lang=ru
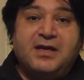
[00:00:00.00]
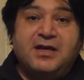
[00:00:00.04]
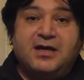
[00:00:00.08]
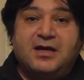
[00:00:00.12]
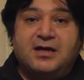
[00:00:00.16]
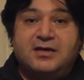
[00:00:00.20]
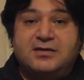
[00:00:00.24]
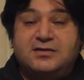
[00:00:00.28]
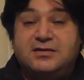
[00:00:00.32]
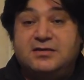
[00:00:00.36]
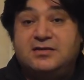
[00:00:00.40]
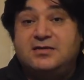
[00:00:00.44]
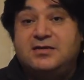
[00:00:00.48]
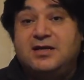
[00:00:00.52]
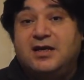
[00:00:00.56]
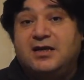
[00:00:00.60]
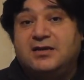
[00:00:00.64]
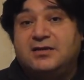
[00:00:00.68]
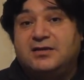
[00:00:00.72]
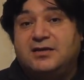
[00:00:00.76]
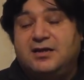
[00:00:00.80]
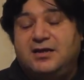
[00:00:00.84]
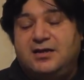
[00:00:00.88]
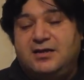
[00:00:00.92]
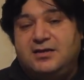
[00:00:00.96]
э,
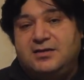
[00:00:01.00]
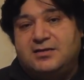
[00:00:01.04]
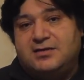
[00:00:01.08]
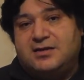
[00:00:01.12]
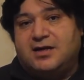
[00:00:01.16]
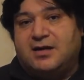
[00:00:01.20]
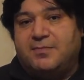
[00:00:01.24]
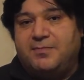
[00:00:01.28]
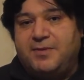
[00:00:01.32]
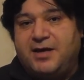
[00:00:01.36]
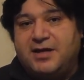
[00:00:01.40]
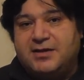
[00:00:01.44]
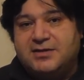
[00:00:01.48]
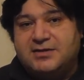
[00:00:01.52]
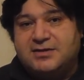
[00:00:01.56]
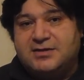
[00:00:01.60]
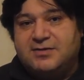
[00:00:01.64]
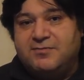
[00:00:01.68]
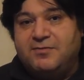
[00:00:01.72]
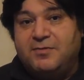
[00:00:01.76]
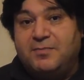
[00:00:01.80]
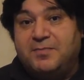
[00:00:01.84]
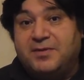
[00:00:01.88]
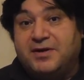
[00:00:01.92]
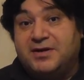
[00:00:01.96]
десятки лиц
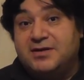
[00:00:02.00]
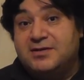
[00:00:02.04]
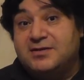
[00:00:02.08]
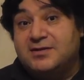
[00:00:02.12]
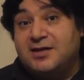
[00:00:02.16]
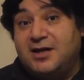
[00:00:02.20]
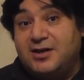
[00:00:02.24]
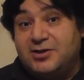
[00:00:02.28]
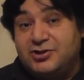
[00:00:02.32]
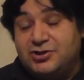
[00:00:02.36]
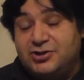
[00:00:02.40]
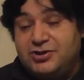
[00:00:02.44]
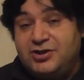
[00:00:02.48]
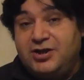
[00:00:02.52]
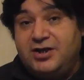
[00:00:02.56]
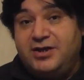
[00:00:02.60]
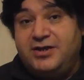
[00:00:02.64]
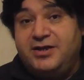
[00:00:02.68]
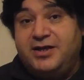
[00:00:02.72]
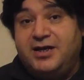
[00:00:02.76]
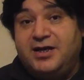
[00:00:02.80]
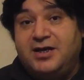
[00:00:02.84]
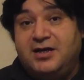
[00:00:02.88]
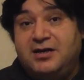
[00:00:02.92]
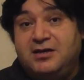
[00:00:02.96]
армянского
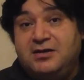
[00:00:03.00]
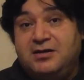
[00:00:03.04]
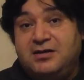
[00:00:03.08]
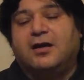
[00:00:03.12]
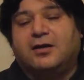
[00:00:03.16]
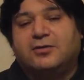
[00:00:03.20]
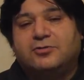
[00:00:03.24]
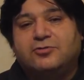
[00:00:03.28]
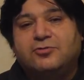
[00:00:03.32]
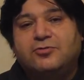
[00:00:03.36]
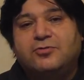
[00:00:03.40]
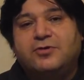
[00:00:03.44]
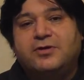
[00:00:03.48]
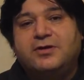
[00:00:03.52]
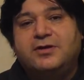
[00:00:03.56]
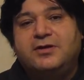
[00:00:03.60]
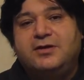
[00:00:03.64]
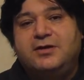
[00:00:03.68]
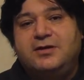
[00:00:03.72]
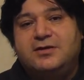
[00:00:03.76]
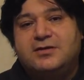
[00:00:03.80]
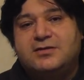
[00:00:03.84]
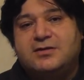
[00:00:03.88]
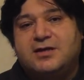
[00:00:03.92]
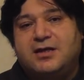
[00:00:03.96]
происхождения, которые
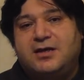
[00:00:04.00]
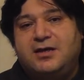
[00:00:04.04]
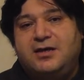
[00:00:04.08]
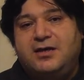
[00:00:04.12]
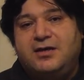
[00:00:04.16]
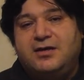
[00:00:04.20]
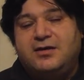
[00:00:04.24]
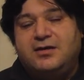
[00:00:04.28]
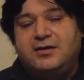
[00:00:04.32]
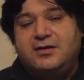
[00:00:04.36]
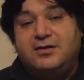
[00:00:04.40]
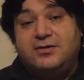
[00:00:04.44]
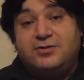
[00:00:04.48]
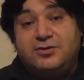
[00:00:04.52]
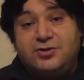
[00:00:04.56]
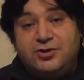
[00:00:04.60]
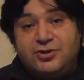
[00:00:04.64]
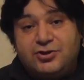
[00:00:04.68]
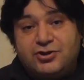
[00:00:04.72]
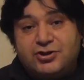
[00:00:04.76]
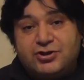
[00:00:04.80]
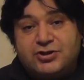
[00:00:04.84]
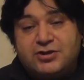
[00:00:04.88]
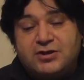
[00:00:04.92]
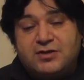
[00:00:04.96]
из-за их
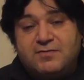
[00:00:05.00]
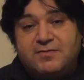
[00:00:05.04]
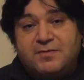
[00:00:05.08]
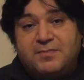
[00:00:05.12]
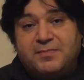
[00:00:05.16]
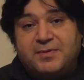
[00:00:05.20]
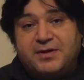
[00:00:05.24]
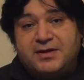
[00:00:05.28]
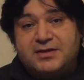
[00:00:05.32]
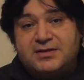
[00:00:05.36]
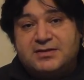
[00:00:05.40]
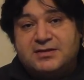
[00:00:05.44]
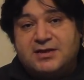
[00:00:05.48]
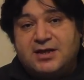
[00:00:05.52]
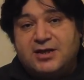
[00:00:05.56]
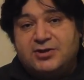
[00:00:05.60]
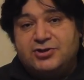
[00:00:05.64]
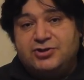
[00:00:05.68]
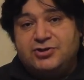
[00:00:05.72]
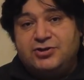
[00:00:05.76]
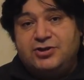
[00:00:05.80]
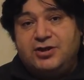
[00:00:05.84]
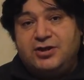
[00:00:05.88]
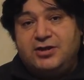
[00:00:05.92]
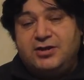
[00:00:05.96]
этнического
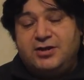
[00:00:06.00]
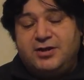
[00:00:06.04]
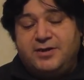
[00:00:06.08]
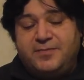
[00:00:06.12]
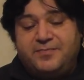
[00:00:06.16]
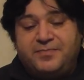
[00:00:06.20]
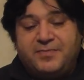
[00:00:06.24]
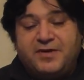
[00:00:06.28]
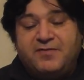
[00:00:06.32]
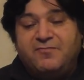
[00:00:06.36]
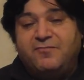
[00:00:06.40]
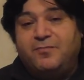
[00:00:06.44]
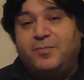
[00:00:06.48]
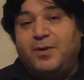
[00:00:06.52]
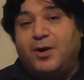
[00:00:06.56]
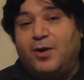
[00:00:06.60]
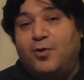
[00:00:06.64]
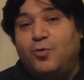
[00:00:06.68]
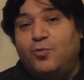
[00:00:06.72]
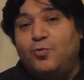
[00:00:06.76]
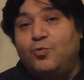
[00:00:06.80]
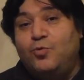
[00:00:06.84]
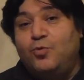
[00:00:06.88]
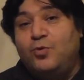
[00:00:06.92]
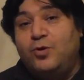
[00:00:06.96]
происхождения в
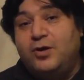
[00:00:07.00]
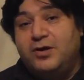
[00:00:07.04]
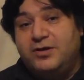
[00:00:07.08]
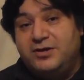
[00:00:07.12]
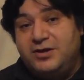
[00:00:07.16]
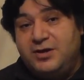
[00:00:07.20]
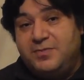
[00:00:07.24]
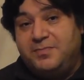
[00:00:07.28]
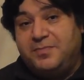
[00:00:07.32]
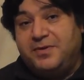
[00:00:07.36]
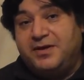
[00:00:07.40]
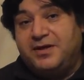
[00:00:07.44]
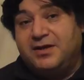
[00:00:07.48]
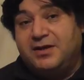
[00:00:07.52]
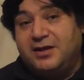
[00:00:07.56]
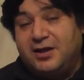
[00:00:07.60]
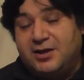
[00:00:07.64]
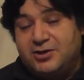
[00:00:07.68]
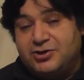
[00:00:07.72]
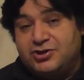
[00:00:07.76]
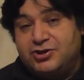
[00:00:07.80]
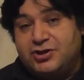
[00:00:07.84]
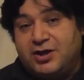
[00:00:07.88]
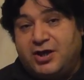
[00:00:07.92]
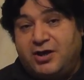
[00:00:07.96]
Баку не
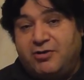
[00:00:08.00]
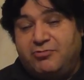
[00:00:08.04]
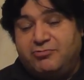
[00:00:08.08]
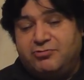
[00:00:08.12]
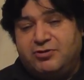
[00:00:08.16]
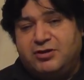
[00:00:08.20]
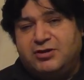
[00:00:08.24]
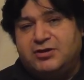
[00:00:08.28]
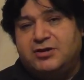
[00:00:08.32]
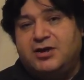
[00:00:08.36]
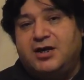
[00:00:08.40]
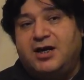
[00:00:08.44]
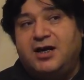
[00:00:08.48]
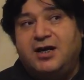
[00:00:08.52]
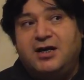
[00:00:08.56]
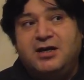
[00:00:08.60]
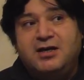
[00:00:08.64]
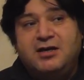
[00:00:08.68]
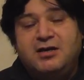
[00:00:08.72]
приглашают. Это